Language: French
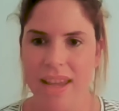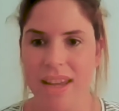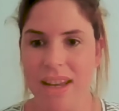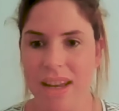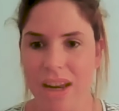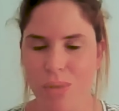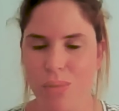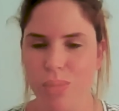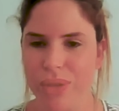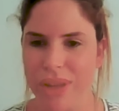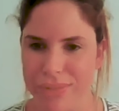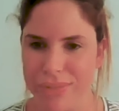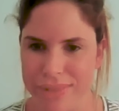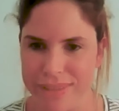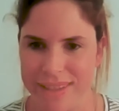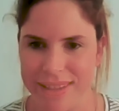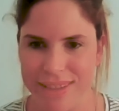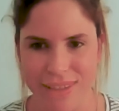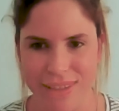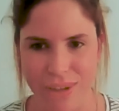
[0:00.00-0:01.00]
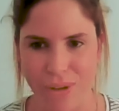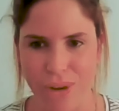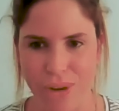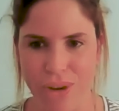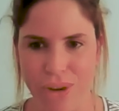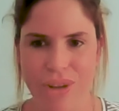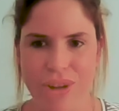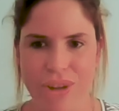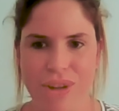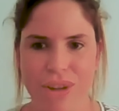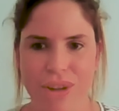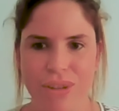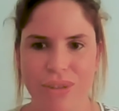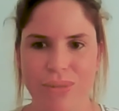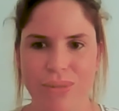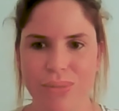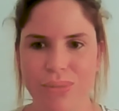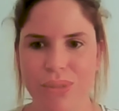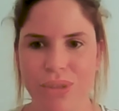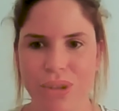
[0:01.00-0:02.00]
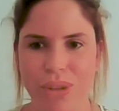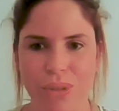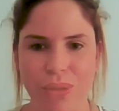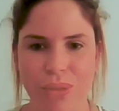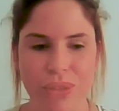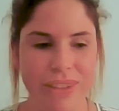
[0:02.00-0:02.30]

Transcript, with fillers: et là où on a fait des erreurs. Donc euh,